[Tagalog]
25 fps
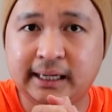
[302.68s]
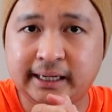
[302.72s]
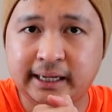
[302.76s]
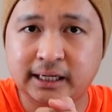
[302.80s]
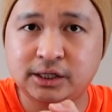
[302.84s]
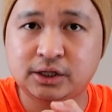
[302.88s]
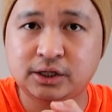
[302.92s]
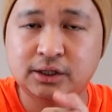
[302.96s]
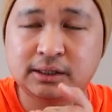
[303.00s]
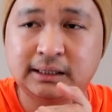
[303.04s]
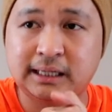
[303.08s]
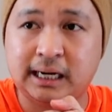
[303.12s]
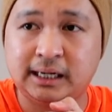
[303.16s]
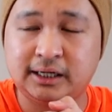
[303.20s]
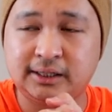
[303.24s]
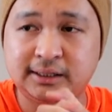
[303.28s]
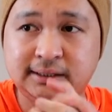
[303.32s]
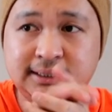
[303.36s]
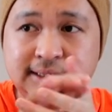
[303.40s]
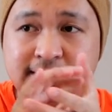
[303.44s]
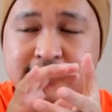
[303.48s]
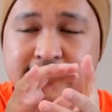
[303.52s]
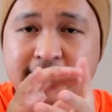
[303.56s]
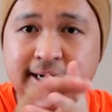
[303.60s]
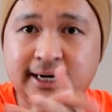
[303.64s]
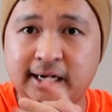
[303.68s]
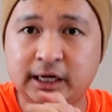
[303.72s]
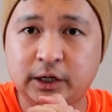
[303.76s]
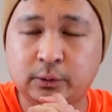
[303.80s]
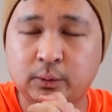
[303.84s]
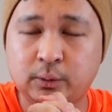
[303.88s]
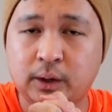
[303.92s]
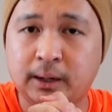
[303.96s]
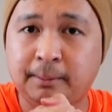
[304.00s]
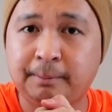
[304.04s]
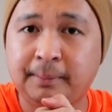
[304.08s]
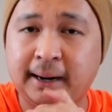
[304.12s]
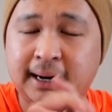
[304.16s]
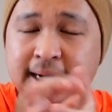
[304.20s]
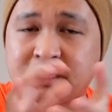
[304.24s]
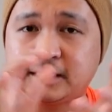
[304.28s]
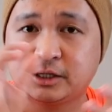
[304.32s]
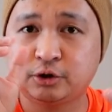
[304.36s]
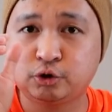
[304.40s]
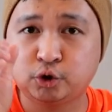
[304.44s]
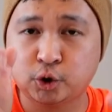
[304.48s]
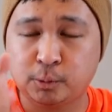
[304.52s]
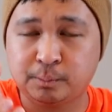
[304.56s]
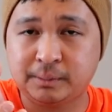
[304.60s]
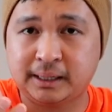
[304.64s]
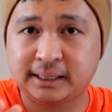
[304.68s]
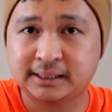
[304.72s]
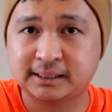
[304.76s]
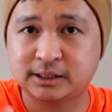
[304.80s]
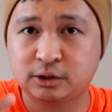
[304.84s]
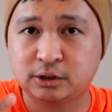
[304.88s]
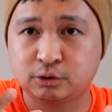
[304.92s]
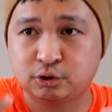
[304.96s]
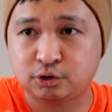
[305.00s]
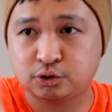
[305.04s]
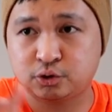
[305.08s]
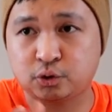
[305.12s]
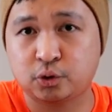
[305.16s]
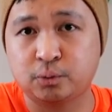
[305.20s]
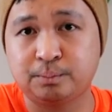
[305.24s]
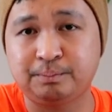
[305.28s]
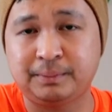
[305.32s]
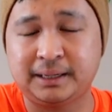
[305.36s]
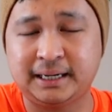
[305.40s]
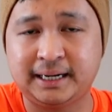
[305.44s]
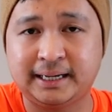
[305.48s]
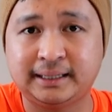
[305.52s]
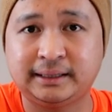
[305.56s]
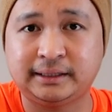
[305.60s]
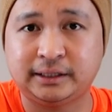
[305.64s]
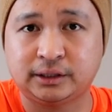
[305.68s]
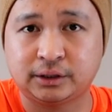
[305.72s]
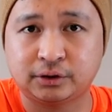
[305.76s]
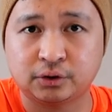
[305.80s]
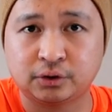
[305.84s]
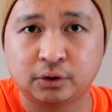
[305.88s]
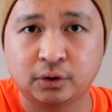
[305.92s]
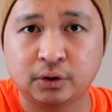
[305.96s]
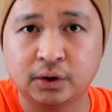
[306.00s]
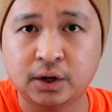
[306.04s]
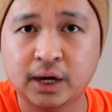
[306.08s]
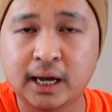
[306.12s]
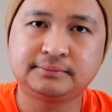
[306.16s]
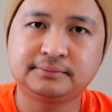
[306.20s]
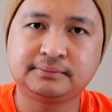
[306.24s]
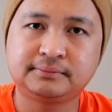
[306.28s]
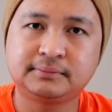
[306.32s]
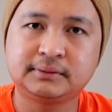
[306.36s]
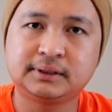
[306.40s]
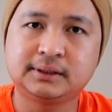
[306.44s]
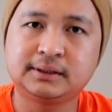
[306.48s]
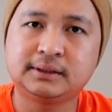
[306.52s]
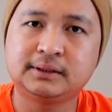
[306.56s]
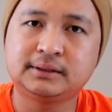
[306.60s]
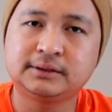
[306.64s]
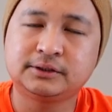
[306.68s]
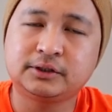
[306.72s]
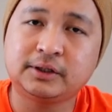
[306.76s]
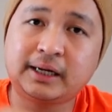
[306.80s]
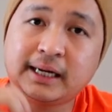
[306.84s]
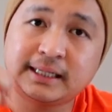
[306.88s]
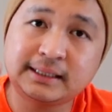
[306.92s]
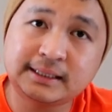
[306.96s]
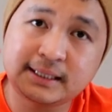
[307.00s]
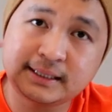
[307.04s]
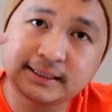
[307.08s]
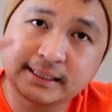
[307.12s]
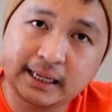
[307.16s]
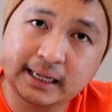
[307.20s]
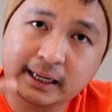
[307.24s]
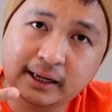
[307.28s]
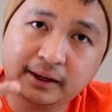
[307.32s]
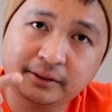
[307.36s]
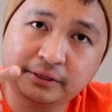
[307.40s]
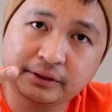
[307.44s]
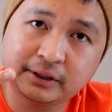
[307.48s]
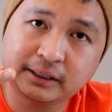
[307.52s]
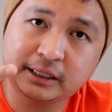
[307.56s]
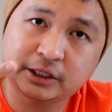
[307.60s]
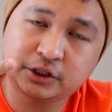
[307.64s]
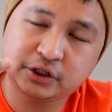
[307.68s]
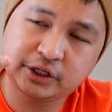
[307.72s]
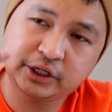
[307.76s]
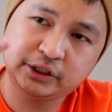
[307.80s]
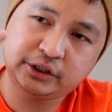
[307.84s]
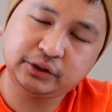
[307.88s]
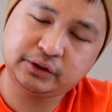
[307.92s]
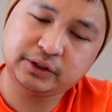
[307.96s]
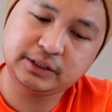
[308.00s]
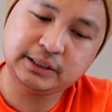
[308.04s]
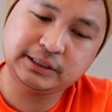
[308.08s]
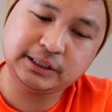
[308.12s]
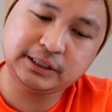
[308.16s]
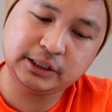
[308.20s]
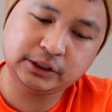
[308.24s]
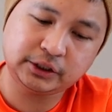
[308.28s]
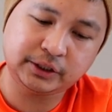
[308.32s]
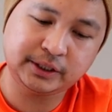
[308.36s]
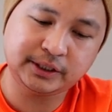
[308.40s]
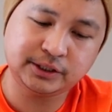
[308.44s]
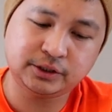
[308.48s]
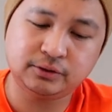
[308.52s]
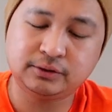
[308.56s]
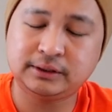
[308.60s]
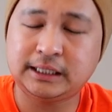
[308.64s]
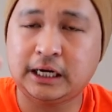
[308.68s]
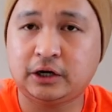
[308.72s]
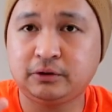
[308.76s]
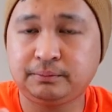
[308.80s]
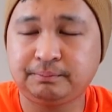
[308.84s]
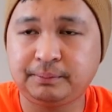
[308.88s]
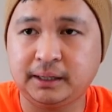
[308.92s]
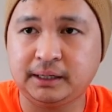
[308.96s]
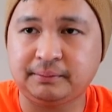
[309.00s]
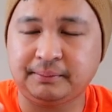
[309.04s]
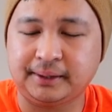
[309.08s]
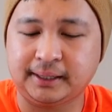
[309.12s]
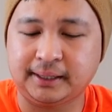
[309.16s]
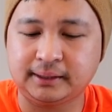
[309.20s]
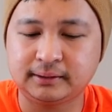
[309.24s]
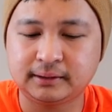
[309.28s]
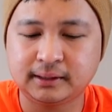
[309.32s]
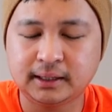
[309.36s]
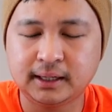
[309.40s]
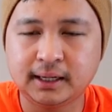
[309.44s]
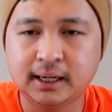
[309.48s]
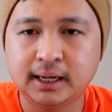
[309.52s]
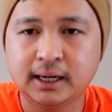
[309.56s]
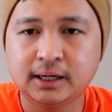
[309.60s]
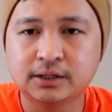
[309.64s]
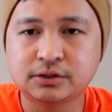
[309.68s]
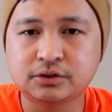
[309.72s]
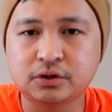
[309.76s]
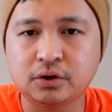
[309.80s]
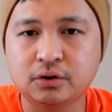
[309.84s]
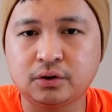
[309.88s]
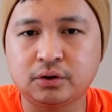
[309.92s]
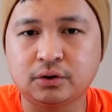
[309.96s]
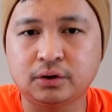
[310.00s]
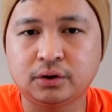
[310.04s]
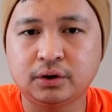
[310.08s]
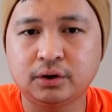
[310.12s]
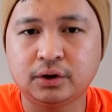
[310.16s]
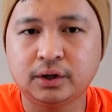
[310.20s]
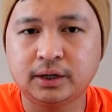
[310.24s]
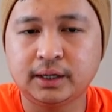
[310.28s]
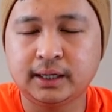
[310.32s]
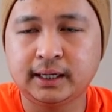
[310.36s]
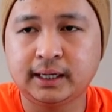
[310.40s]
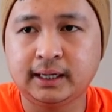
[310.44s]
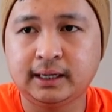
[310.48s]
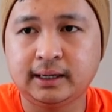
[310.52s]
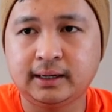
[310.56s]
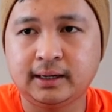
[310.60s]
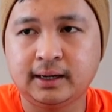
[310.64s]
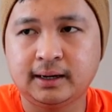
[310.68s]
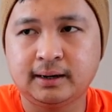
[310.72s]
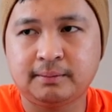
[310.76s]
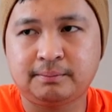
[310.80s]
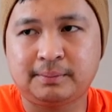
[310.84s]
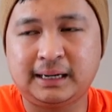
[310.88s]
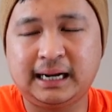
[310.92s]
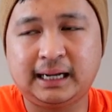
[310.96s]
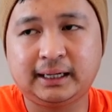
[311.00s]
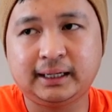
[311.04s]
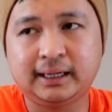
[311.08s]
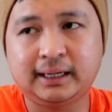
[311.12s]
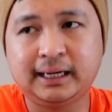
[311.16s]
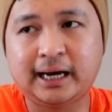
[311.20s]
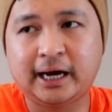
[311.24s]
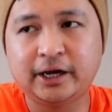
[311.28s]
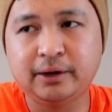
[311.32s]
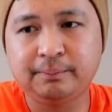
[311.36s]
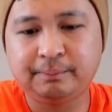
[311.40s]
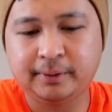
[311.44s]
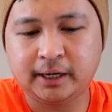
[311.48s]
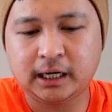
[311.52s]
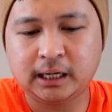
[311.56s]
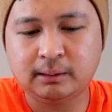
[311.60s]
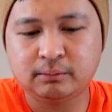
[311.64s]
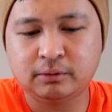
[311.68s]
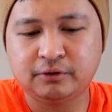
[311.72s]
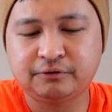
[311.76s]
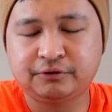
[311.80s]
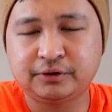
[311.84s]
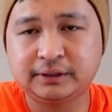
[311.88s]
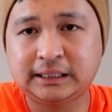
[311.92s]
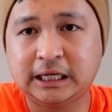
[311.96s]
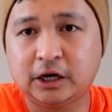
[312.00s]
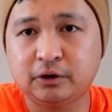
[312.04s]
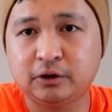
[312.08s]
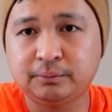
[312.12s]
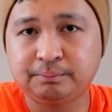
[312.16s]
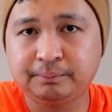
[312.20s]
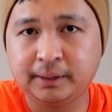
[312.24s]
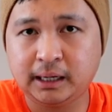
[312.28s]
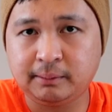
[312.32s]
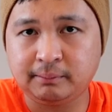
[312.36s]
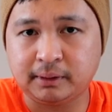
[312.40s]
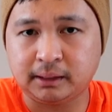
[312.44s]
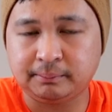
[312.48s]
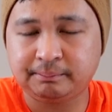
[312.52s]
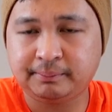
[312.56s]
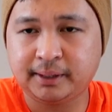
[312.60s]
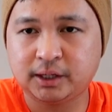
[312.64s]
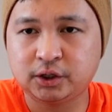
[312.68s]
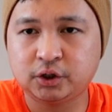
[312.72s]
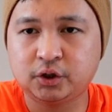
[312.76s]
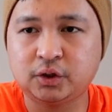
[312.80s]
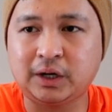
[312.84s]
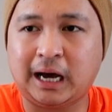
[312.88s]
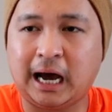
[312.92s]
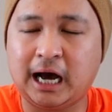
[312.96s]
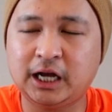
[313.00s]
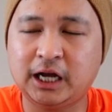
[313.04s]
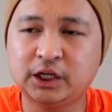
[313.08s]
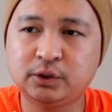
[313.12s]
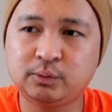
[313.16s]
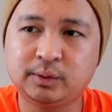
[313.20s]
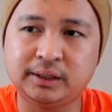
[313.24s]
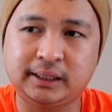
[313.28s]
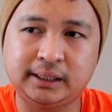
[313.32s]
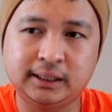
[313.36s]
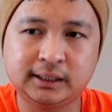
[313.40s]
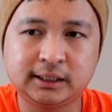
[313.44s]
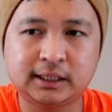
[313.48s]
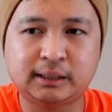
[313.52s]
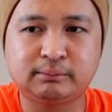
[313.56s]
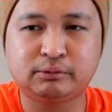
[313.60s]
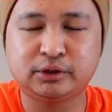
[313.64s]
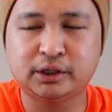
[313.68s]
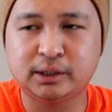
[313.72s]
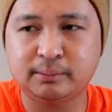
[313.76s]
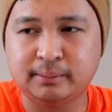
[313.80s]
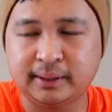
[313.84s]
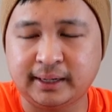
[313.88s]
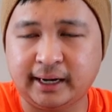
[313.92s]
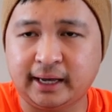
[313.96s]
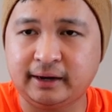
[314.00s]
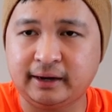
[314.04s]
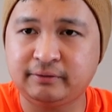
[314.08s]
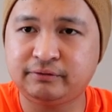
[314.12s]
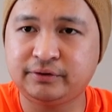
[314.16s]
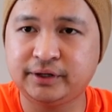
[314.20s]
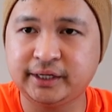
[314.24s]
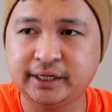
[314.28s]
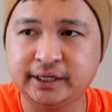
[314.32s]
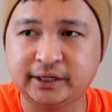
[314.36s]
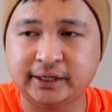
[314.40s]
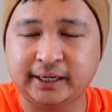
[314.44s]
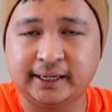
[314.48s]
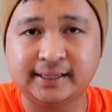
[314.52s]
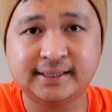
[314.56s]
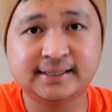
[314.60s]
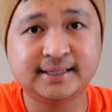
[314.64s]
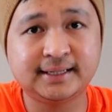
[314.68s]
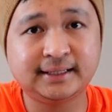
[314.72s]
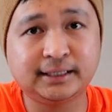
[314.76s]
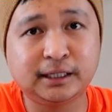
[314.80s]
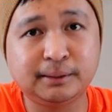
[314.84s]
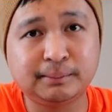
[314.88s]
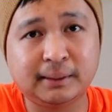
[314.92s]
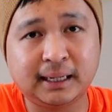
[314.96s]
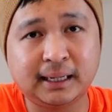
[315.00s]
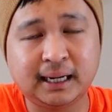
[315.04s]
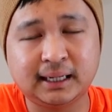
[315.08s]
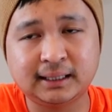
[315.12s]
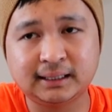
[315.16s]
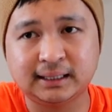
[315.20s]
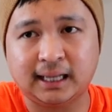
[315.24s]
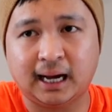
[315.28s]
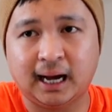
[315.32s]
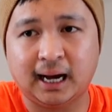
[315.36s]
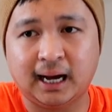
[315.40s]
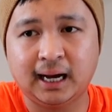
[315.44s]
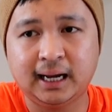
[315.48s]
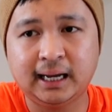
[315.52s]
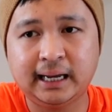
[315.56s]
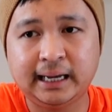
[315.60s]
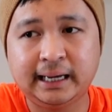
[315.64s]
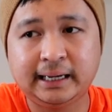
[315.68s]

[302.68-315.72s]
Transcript: Canadian dollars na nire-require para sa duplex na gusto kong bilhin dito. So guys, the second thing that you need to consider is yung down payment. So, malaki nga yung pera mo for down payment, pero yung annual income mo naman every year is hindi maganda,